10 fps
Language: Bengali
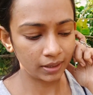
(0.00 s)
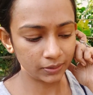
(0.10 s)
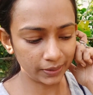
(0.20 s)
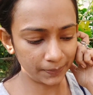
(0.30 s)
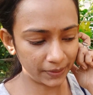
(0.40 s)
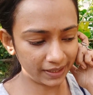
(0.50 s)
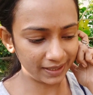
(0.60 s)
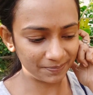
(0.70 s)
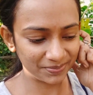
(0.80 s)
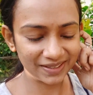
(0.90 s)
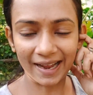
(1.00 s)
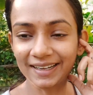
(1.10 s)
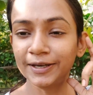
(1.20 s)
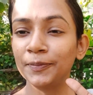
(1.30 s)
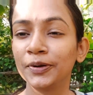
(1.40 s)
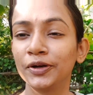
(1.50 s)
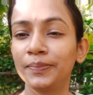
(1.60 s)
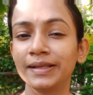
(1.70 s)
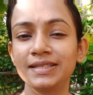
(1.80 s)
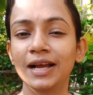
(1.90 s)
তো এরপরে কি আটটা পনেরো
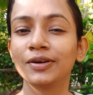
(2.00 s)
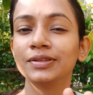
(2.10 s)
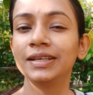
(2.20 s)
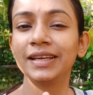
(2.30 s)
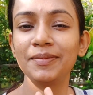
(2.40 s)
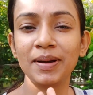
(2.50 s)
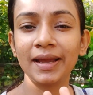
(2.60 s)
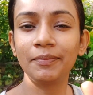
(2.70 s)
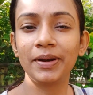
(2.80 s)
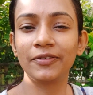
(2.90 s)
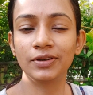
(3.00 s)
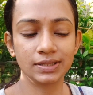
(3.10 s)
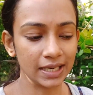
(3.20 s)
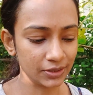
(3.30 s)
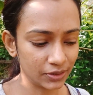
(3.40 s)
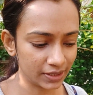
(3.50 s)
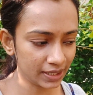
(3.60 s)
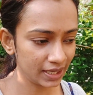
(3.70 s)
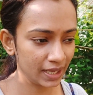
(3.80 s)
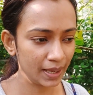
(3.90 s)
বাজছে এখন থেকে মায়ের ব্রেকফাস্ট অ্যাড করে
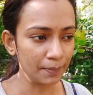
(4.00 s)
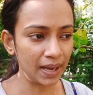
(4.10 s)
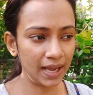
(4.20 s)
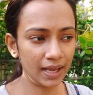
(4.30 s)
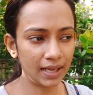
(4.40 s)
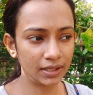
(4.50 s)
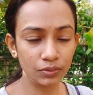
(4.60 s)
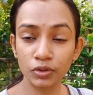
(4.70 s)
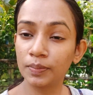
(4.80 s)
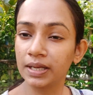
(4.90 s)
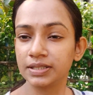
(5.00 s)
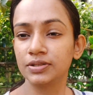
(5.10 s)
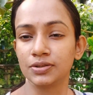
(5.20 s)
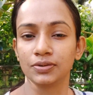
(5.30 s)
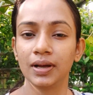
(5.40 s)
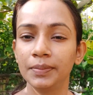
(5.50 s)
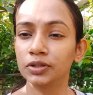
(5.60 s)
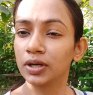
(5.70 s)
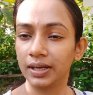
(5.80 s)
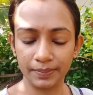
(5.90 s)
দিই মা আর দুটো মাসির জন্য আমি তো
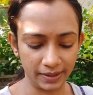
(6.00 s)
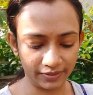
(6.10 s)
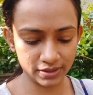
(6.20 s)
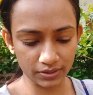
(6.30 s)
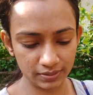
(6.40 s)
সকালে ব্রেকফাস্ট